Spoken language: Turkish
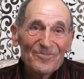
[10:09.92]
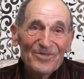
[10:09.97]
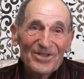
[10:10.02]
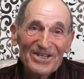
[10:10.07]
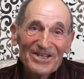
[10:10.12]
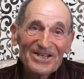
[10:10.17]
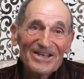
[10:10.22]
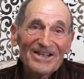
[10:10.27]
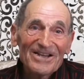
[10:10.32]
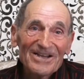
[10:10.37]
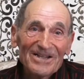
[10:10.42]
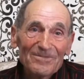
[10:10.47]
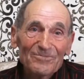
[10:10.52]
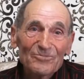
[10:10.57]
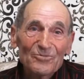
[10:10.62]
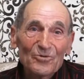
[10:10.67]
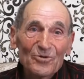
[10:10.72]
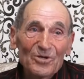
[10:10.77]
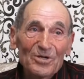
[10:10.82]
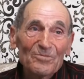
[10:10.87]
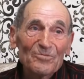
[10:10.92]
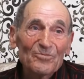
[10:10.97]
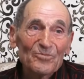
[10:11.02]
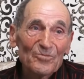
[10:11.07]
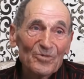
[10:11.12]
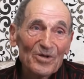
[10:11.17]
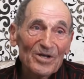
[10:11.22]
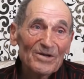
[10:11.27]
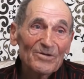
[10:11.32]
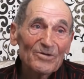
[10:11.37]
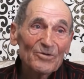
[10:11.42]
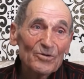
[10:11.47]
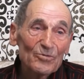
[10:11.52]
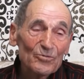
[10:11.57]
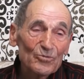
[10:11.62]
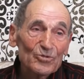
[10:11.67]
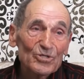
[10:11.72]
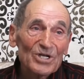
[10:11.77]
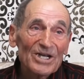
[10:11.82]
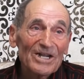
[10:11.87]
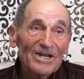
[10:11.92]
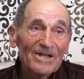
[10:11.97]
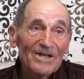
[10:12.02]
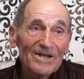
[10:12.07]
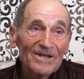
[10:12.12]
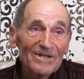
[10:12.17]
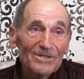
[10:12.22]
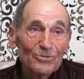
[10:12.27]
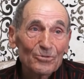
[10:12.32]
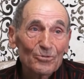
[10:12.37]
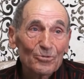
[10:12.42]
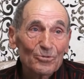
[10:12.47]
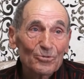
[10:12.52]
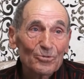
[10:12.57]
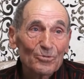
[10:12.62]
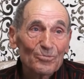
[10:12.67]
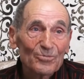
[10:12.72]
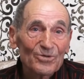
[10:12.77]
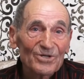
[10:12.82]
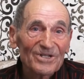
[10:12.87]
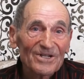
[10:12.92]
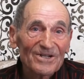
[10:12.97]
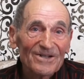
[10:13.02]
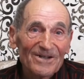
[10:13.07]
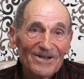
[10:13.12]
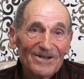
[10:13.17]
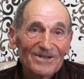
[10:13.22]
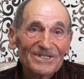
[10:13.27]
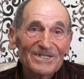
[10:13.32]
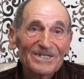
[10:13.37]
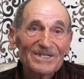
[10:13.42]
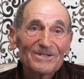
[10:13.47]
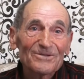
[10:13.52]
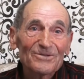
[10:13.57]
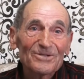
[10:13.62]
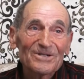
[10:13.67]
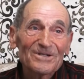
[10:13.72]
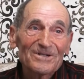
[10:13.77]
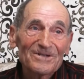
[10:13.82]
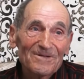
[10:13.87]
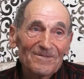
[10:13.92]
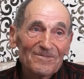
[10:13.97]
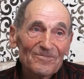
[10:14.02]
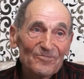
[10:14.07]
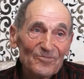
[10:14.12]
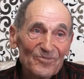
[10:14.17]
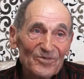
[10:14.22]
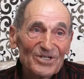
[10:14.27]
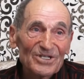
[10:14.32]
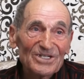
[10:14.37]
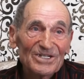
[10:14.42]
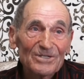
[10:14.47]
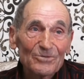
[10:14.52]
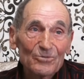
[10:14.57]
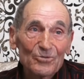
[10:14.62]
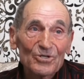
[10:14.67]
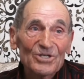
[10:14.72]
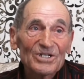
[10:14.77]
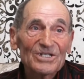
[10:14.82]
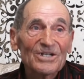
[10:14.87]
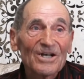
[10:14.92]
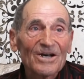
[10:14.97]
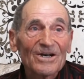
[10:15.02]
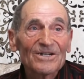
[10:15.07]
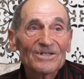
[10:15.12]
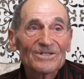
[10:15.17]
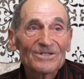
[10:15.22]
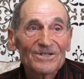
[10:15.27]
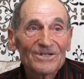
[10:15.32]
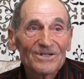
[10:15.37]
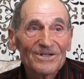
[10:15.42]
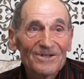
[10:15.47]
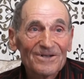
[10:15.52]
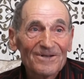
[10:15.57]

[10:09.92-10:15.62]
Geleyim durayım ben üçer ay durdum burada. Şimdi, şimdi duruyoruz az.